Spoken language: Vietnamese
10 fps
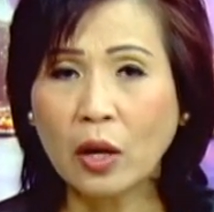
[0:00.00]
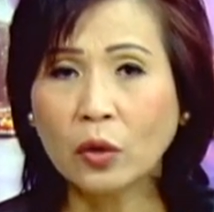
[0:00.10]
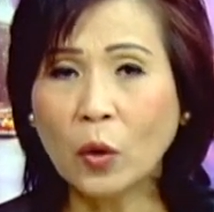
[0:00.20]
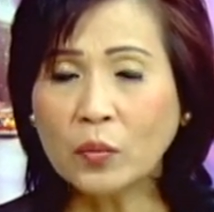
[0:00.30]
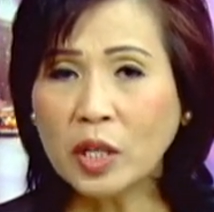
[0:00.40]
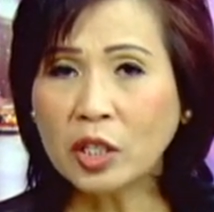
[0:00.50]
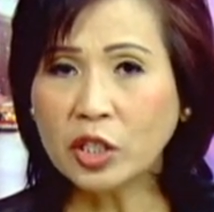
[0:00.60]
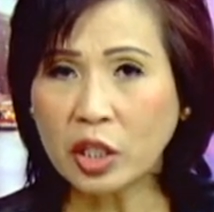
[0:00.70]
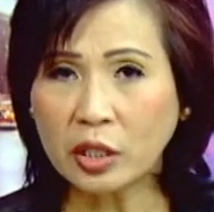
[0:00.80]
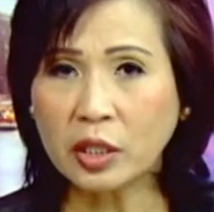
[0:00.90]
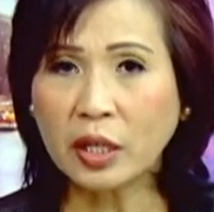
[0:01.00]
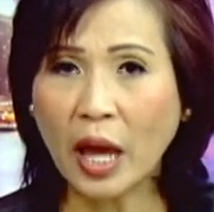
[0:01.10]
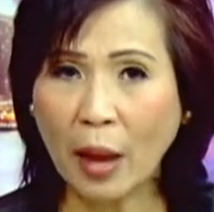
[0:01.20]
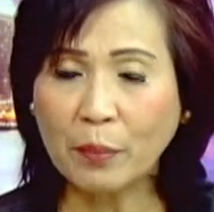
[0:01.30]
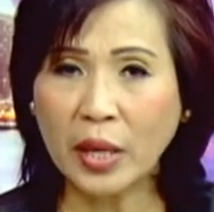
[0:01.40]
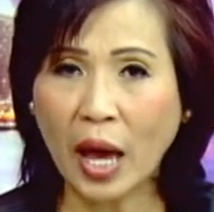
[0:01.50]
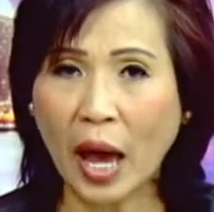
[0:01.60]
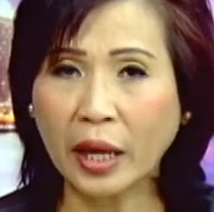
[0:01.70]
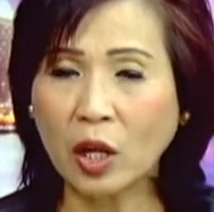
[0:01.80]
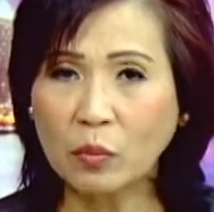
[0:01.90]
cũng như chỉ trích
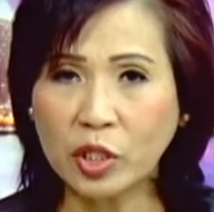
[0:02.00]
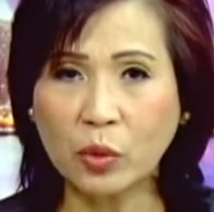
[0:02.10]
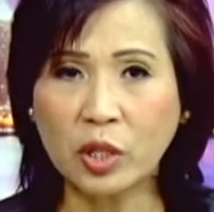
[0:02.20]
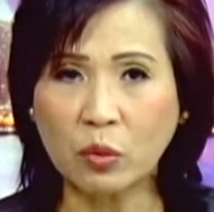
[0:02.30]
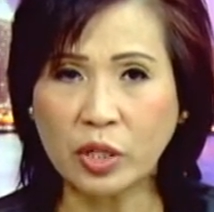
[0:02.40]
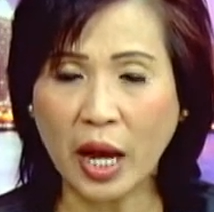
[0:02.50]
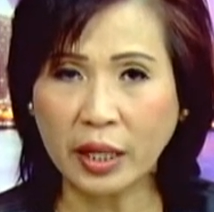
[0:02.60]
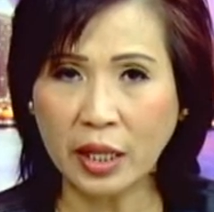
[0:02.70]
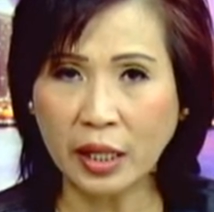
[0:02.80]
FBI không chịu điều tra kỹ